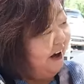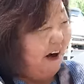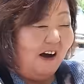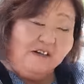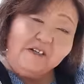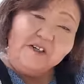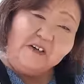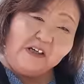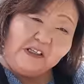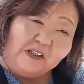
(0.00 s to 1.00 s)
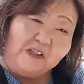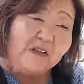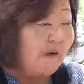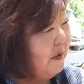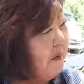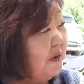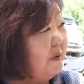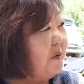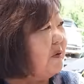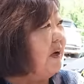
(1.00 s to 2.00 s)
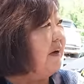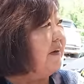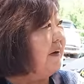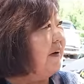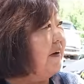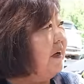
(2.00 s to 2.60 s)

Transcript: 春には飾ってんのあんま見たことないな。